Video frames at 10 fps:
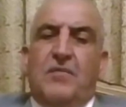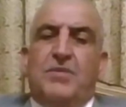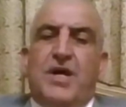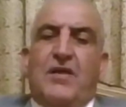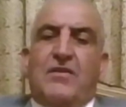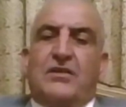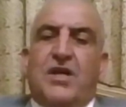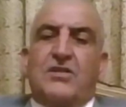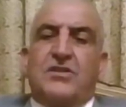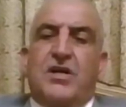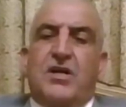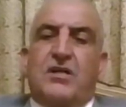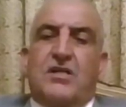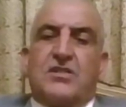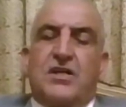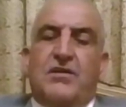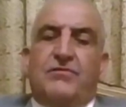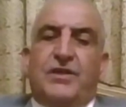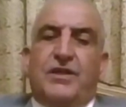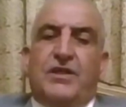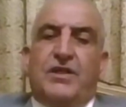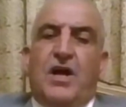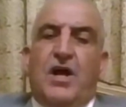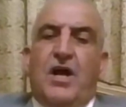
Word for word: بهذا التهجير القسري في